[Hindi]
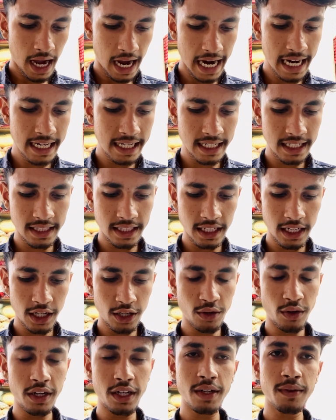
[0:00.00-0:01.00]
हाइट रहती
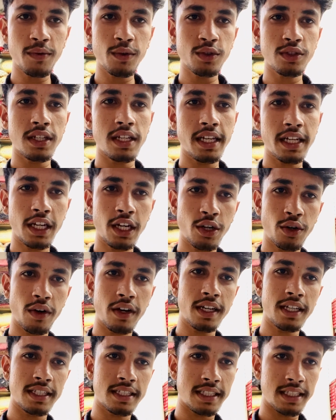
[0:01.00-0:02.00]
है ट्वेंटी फोर से लेकर
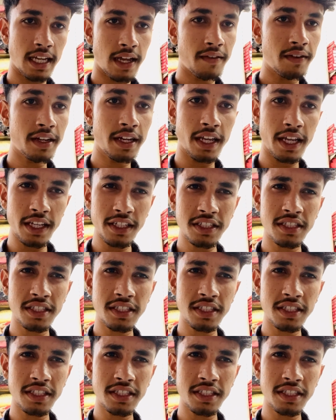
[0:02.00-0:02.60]
ट्वेंटी सेवन